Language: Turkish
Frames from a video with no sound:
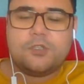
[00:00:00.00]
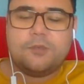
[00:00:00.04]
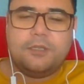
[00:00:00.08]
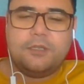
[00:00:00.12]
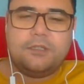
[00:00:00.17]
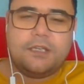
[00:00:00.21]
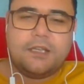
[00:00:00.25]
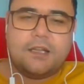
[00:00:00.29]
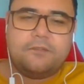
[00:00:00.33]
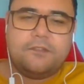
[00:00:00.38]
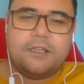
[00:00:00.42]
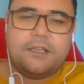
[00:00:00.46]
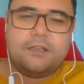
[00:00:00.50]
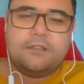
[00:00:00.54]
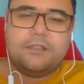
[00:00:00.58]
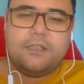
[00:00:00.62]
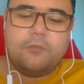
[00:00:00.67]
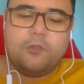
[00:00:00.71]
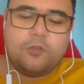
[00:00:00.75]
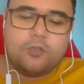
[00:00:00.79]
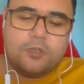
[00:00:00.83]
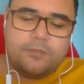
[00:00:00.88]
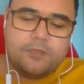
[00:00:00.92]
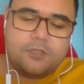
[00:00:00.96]
O zaman taraflar
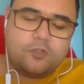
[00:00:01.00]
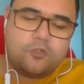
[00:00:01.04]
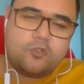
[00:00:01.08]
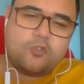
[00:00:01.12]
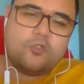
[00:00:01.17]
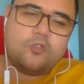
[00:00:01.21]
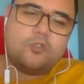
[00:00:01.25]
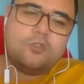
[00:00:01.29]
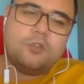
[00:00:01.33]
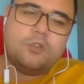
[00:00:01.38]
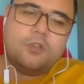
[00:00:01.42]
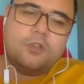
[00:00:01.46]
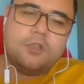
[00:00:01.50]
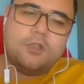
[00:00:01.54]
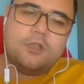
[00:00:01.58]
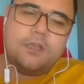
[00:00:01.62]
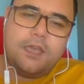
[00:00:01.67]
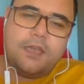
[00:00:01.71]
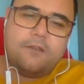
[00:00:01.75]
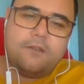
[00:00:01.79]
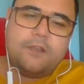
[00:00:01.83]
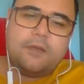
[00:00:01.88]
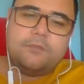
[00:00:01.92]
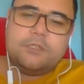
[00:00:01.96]
diyebiliyor ki biz şu gün
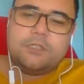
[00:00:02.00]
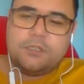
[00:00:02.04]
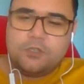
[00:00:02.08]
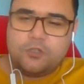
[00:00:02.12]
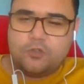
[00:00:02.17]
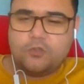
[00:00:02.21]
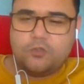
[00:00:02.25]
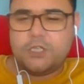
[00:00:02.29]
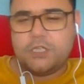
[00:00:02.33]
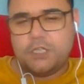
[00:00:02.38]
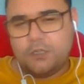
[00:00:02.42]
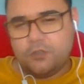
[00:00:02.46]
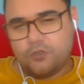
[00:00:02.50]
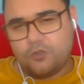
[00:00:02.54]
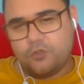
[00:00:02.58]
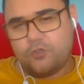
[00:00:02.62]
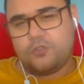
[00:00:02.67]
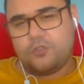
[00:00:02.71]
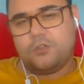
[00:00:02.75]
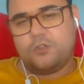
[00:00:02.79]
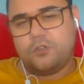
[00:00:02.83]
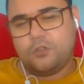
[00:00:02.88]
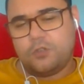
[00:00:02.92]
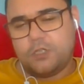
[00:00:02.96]
evlenmiş evlenmişti. Şu kişiyle şu,
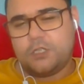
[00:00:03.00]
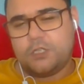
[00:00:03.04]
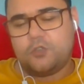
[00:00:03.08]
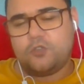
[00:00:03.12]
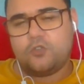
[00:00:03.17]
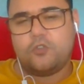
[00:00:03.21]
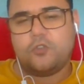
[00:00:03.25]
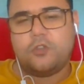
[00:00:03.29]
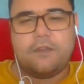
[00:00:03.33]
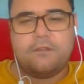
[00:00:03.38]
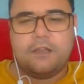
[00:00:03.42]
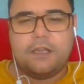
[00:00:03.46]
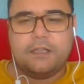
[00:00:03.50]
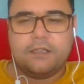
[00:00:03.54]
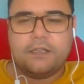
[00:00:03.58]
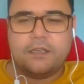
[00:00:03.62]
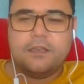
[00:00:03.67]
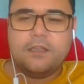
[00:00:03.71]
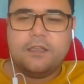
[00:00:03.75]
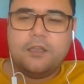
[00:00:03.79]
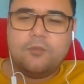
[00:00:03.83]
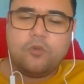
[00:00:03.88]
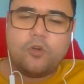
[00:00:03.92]
kişi, şu kişi şu gün evlendi.